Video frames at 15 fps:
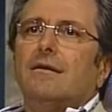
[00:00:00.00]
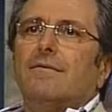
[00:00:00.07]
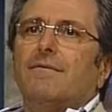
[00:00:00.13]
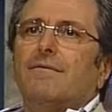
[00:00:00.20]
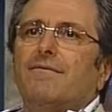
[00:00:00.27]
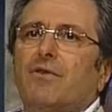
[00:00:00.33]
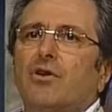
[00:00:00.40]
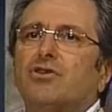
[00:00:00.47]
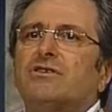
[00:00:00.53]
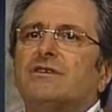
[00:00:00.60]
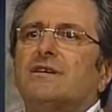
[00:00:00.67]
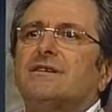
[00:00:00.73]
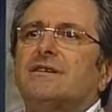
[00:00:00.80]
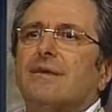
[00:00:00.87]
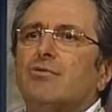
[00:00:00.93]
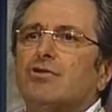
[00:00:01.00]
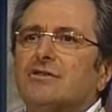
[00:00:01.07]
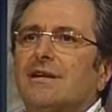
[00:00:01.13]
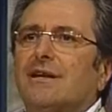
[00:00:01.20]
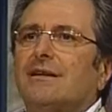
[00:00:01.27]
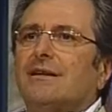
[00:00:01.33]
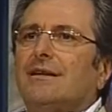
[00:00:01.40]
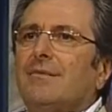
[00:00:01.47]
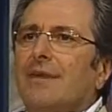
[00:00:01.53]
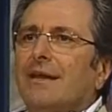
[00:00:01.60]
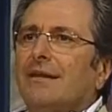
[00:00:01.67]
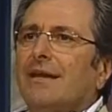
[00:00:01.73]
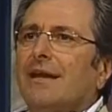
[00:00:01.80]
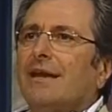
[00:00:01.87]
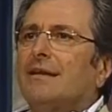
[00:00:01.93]
Forse siamo stati
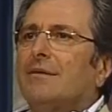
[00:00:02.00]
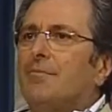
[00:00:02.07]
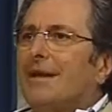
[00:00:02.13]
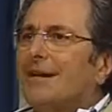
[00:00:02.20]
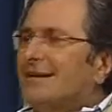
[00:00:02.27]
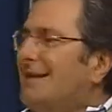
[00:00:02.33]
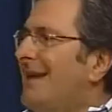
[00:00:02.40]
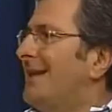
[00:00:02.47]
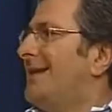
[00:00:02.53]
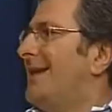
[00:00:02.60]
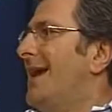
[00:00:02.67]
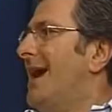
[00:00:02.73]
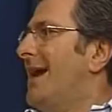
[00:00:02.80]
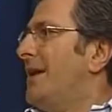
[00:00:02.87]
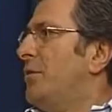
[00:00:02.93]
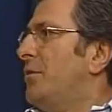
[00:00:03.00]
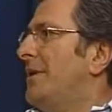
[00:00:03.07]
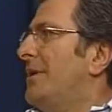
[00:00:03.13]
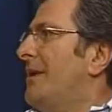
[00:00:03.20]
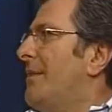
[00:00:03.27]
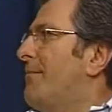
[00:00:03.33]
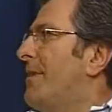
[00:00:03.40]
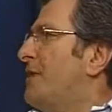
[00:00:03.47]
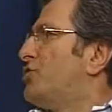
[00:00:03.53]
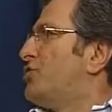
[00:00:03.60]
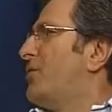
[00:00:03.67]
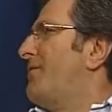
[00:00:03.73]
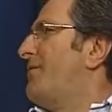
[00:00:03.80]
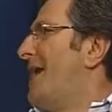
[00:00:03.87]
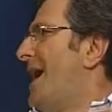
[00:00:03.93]
dimenticati per tanti anni, quindi
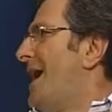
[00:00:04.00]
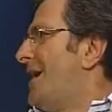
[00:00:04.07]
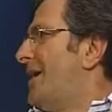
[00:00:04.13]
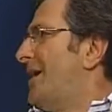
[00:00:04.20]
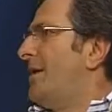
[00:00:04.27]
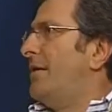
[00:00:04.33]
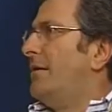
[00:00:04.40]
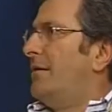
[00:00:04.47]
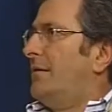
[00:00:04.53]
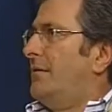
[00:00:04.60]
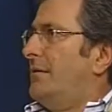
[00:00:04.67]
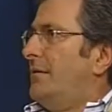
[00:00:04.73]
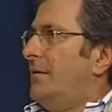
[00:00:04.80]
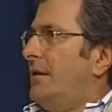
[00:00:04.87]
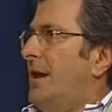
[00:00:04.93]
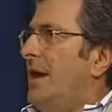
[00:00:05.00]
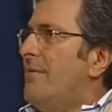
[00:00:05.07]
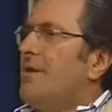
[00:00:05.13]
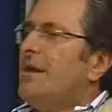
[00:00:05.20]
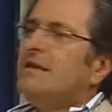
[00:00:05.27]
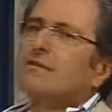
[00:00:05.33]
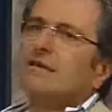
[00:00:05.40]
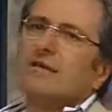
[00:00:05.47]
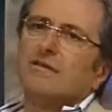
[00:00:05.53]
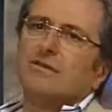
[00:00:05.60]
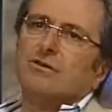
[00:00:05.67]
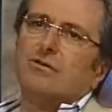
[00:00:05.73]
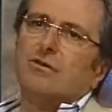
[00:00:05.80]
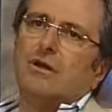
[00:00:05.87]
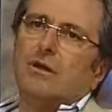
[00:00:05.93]
abbraccio varie
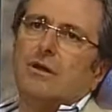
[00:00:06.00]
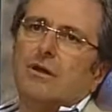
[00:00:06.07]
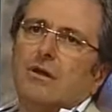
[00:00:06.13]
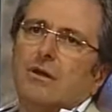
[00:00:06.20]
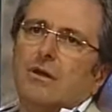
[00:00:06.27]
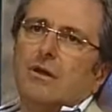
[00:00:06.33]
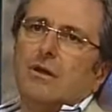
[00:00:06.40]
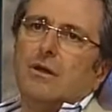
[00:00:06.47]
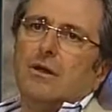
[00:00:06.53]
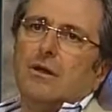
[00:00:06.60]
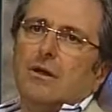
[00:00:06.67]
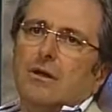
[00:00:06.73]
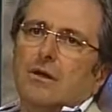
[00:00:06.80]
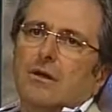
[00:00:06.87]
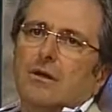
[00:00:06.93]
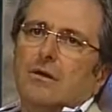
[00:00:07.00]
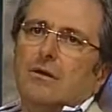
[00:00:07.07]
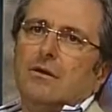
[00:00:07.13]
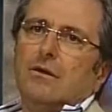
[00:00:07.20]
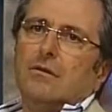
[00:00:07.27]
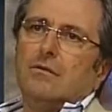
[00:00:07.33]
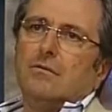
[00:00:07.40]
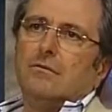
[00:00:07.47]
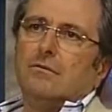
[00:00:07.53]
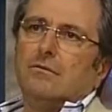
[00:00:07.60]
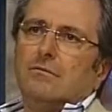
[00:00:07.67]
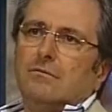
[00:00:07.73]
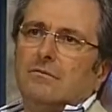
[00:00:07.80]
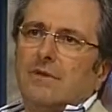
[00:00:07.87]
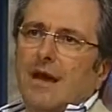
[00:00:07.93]
amministrazioni, eh,
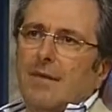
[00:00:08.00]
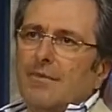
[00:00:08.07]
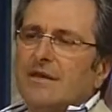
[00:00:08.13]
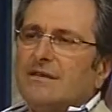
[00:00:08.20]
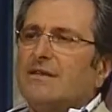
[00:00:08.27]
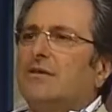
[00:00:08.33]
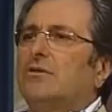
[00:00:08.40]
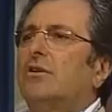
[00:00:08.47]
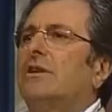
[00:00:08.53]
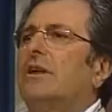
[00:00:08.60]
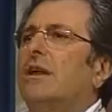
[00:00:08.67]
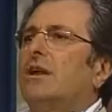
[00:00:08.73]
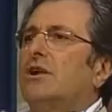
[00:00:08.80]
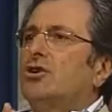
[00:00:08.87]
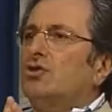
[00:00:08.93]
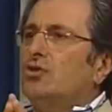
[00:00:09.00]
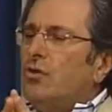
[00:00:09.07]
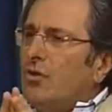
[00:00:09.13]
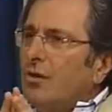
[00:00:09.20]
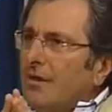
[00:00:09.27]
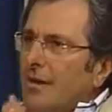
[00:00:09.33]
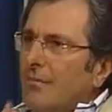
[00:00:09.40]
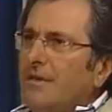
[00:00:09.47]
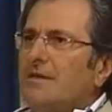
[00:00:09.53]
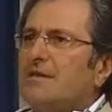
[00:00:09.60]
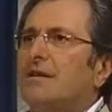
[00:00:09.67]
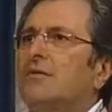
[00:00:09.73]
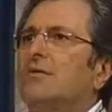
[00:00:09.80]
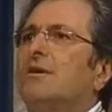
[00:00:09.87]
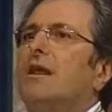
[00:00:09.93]
da amministratori della regione, da
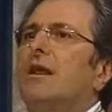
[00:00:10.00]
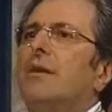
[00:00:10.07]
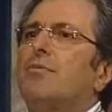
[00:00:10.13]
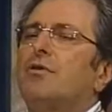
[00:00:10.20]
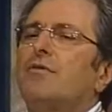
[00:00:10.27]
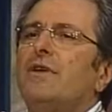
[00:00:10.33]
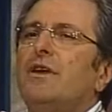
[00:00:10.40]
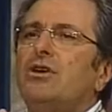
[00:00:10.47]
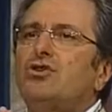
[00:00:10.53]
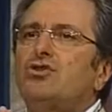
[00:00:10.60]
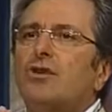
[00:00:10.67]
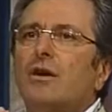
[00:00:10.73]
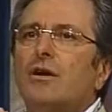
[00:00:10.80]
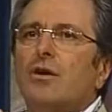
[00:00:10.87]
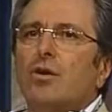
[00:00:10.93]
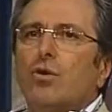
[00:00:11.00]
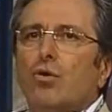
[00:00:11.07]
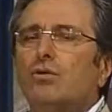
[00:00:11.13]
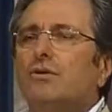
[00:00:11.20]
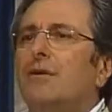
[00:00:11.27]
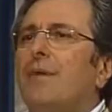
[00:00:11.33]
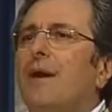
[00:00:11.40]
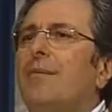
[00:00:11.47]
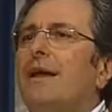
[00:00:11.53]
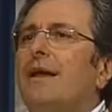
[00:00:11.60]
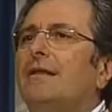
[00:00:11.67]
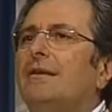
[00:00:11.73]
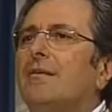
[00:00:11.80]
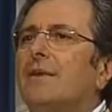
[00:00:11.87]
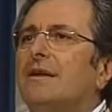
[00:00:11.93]
amministratori della provincia.
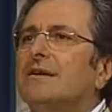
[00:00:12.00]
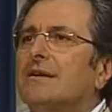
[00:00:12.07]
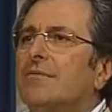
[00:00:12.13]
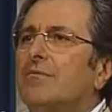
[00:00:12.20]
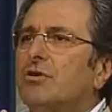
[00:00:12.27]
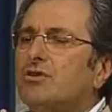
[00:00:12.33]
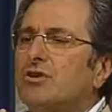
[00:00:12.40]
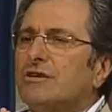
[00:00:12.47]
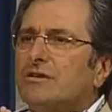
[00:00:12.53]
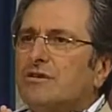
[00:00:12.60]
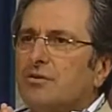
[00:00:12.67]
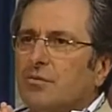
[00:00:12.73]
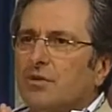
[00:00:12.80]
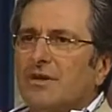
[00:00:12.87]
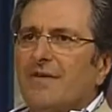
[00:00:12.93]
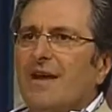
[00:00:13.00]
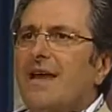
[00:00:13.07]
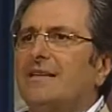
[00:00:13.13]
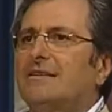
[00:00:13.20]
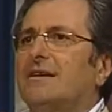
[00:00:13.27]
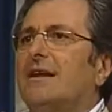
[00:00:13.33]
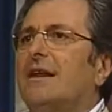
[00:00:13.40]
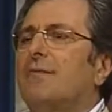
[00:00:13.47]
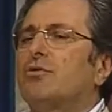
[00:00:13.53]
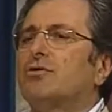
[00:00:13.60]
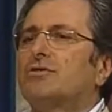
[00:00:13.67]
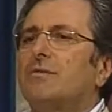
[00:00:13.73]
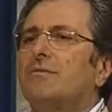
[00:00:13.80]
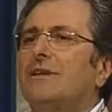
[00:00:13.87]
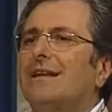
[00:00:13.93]
Ultimamente per esempio ci poteva essere la
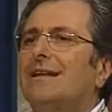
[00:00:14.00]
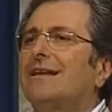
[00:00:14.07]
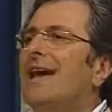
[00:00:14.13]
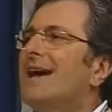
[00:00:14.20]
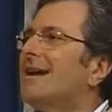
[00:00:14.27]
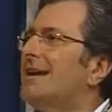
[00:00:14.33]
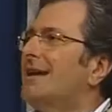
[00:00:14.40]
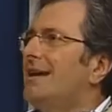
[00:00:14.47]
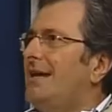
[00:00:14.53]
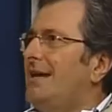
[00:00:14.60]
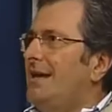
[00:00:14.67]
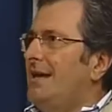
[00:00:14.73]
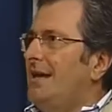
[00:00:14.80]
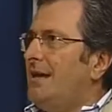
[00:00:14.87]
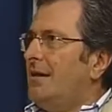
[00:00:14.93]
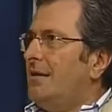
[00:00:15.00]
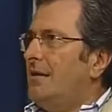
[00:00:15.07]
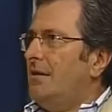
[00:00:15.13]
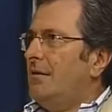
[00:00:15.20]
possibilità di arricchire